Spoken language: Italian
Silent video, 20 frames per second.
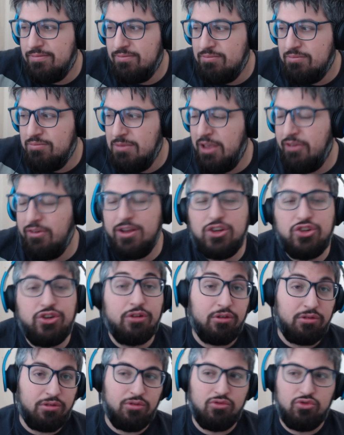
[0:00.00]
mi fa uscire
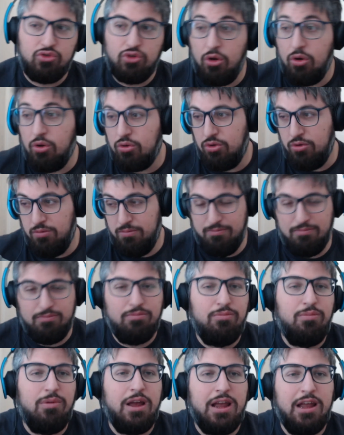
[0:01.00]
questo gioco
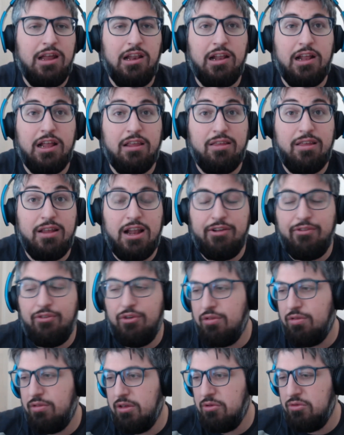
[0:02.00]
bel, che sarà
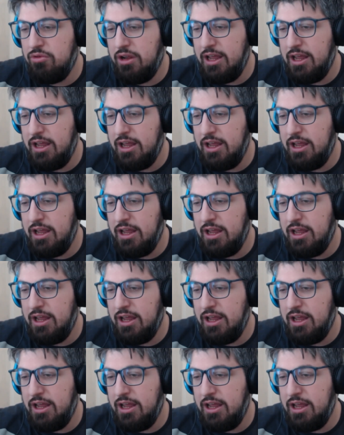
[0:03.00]
forse un,